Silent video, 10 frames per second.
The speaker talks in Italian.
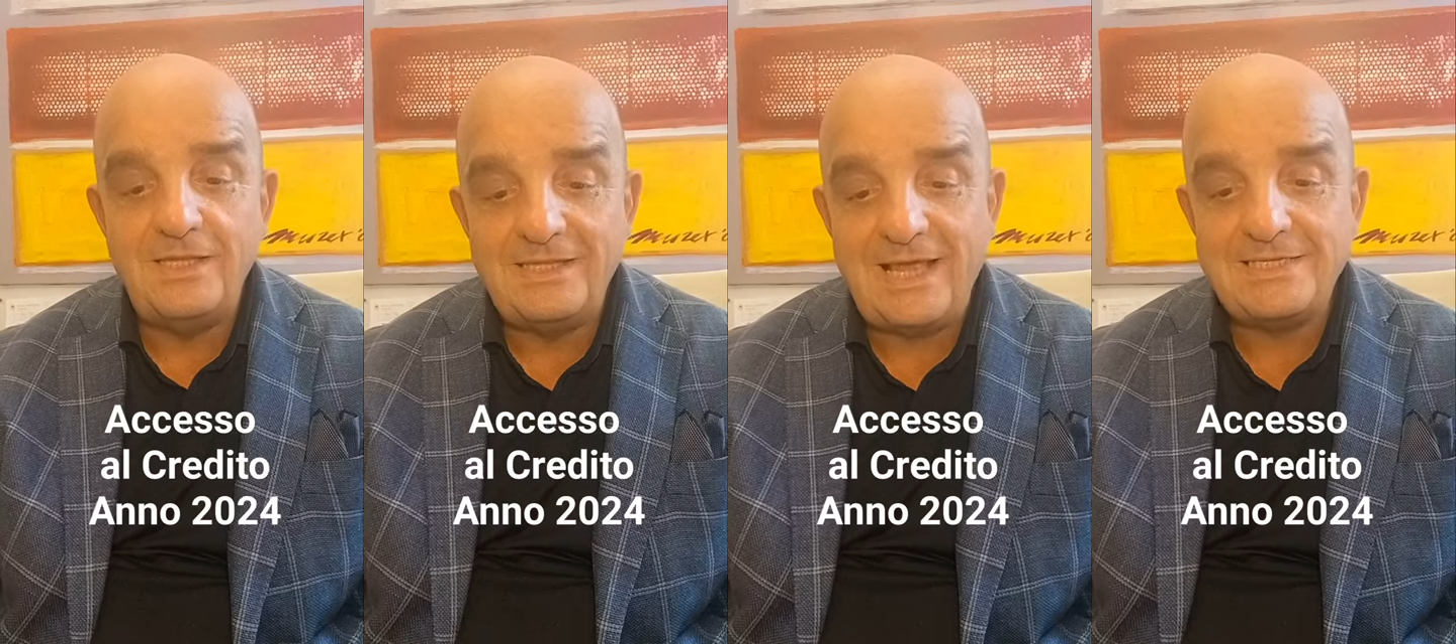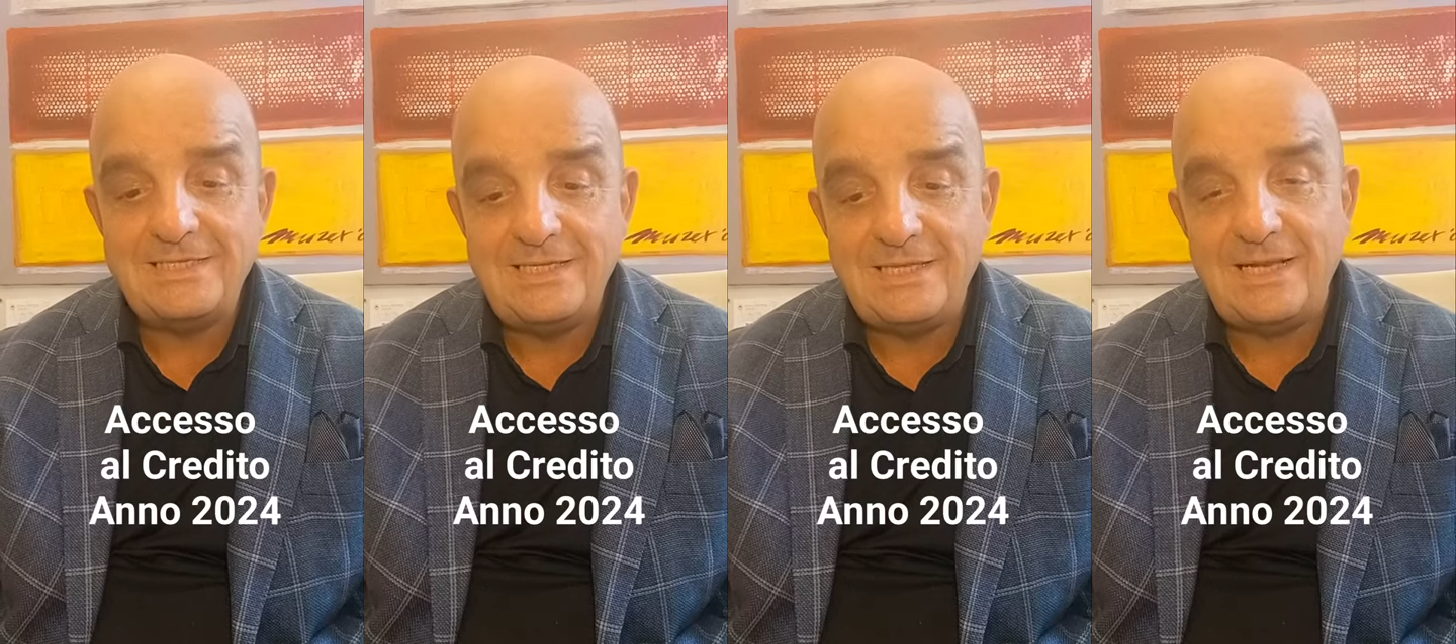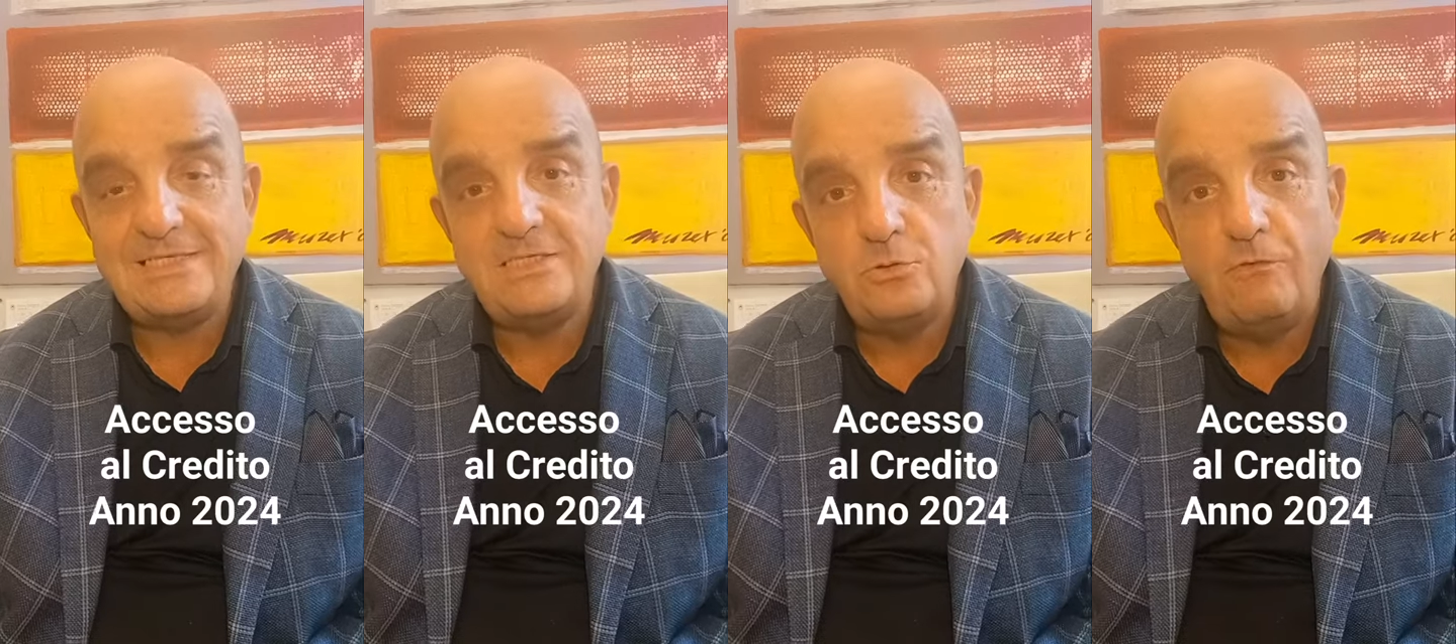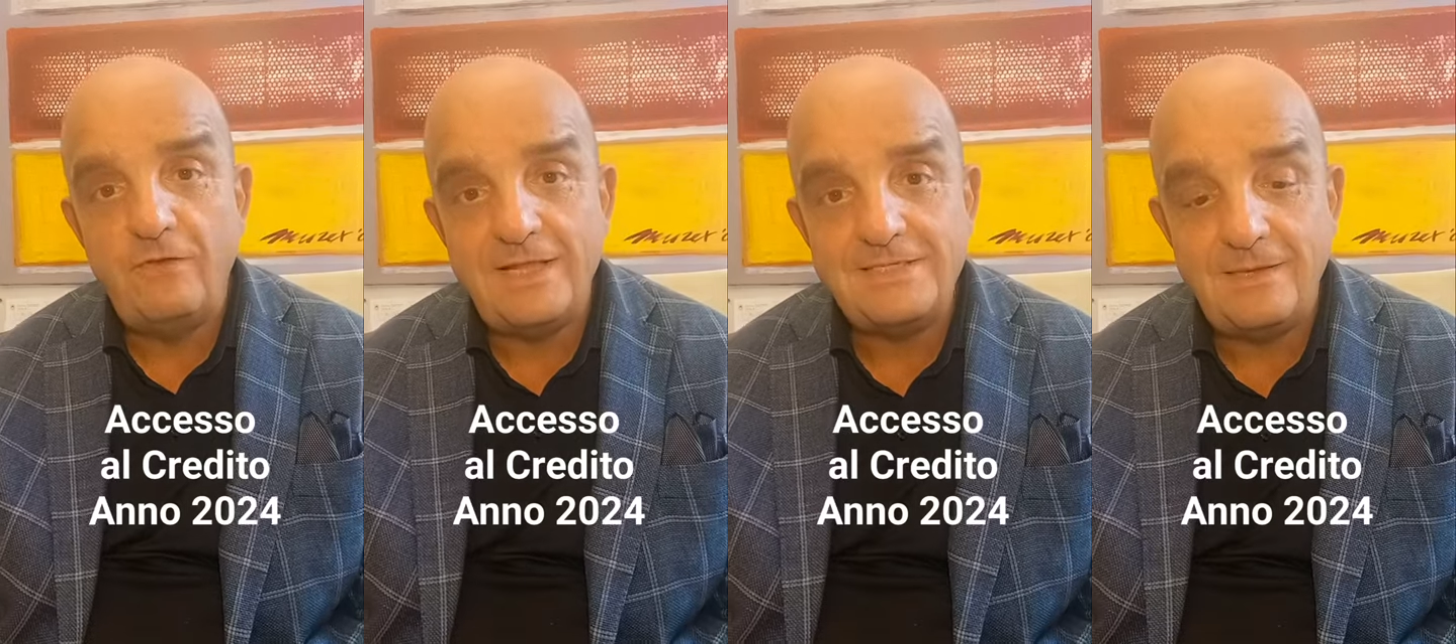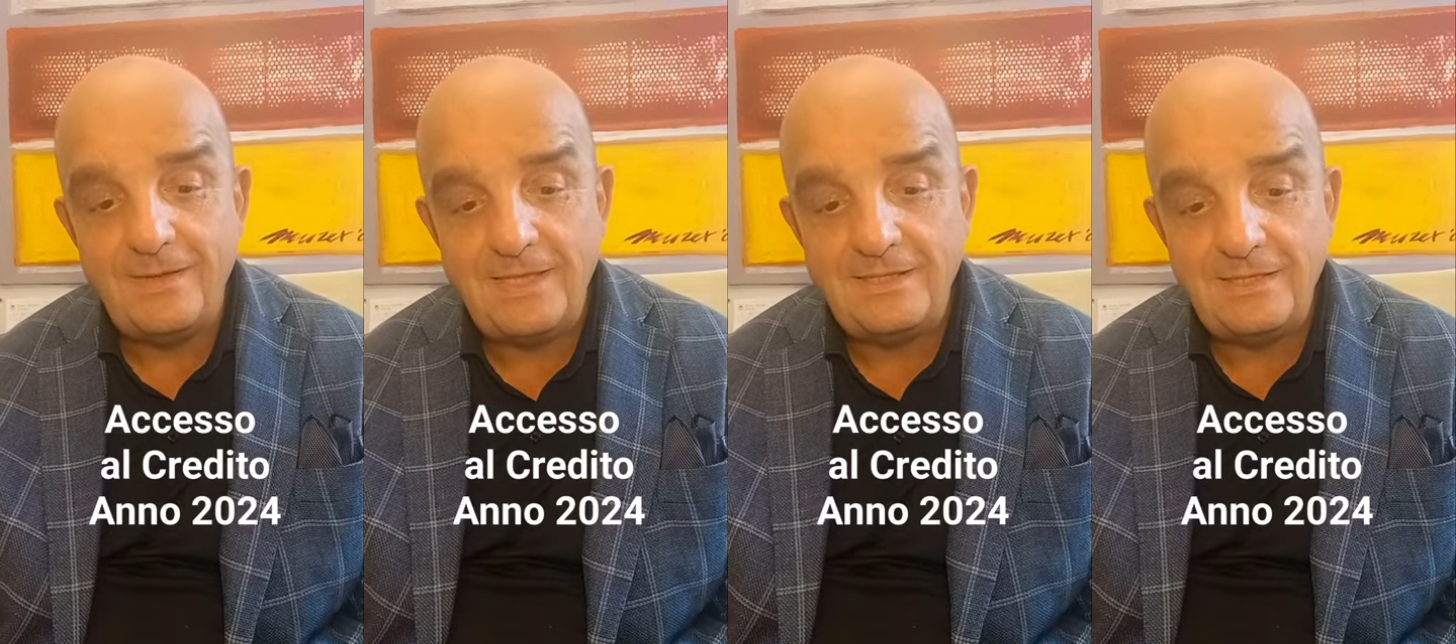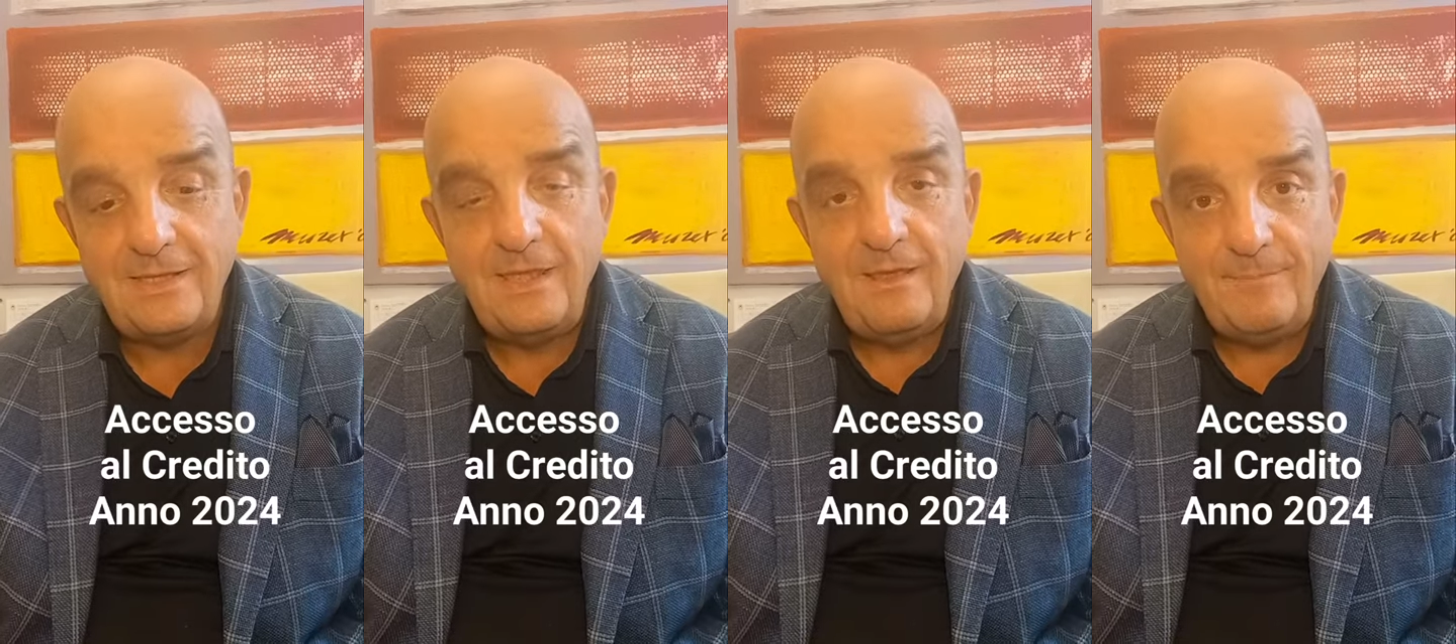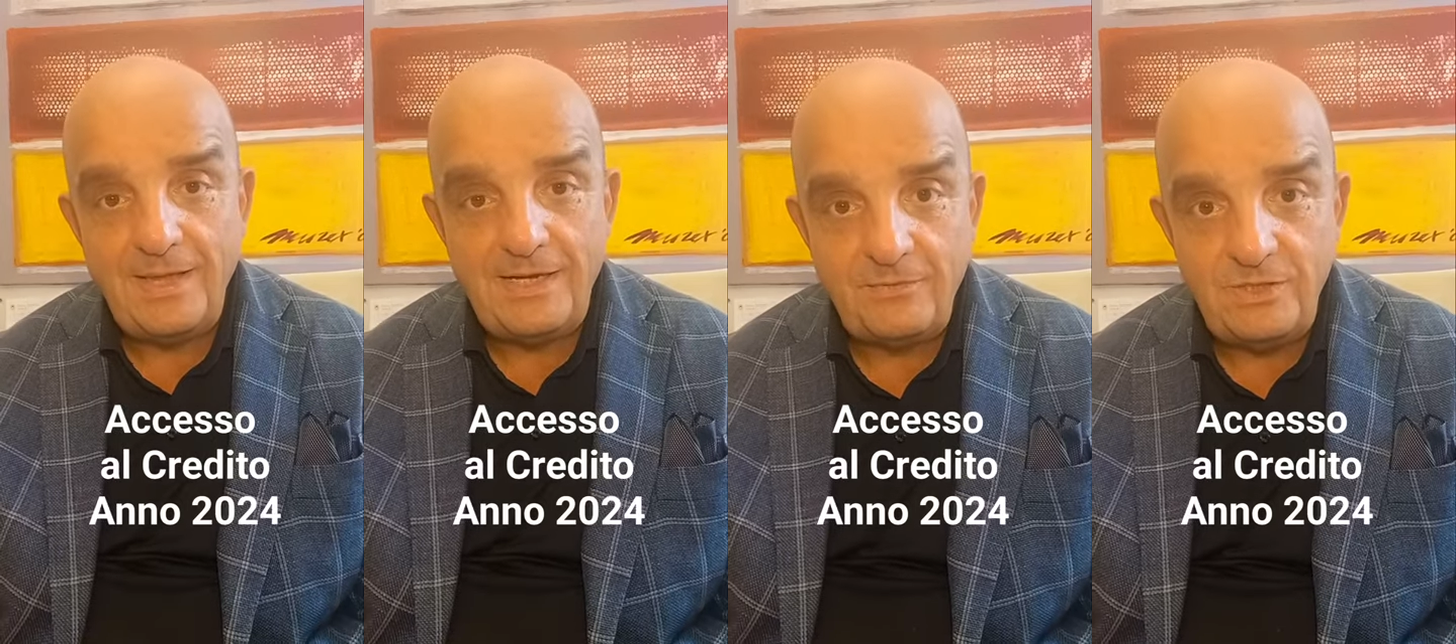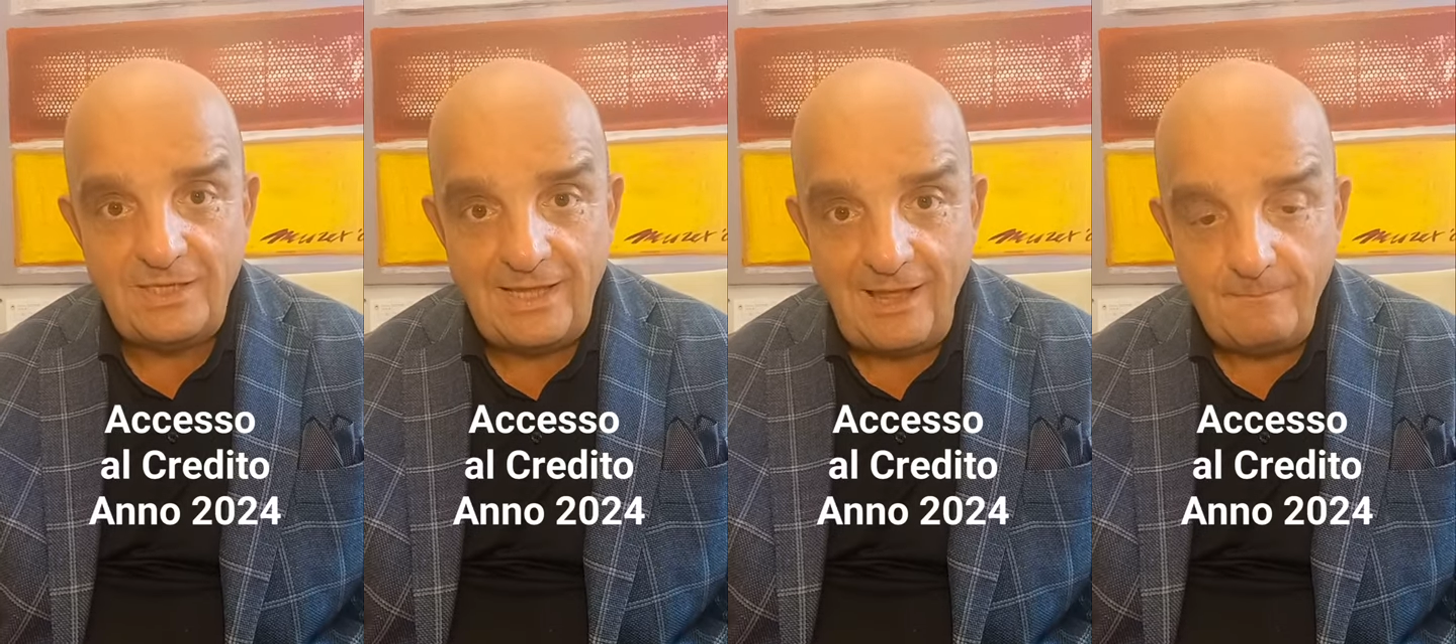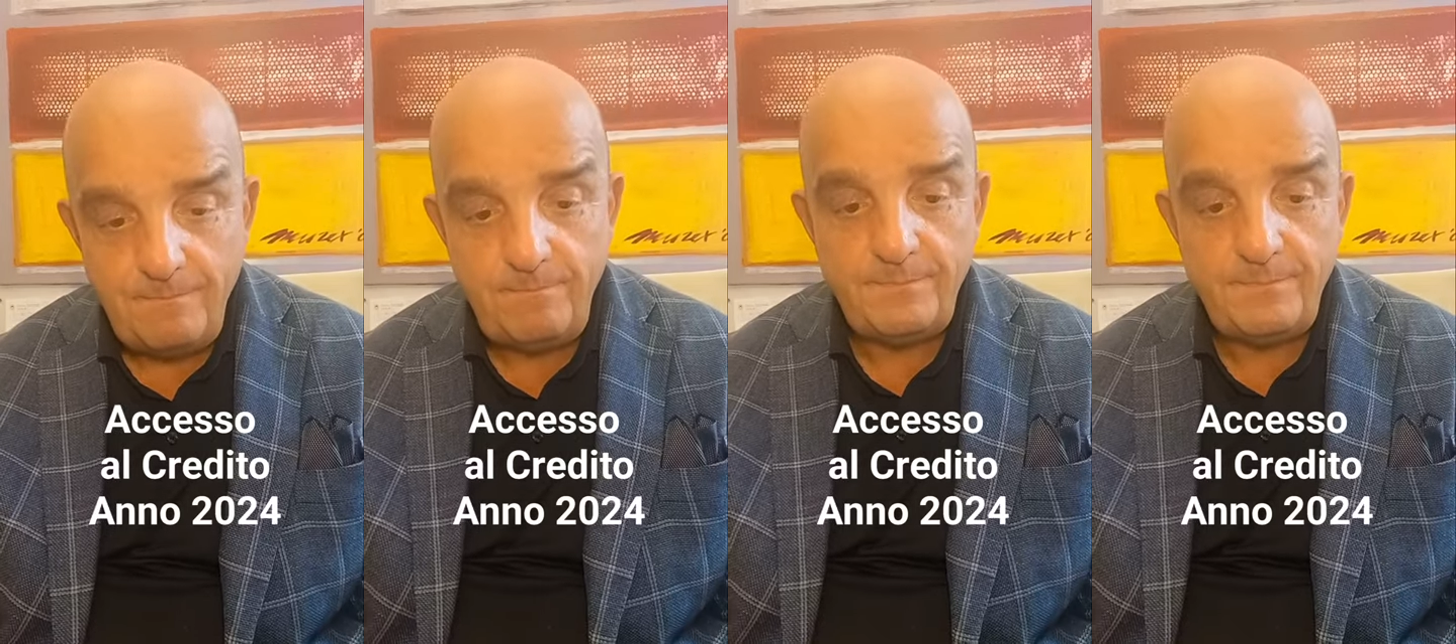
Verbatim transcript: dei tassi di interesse sui finanziamenti per liquidità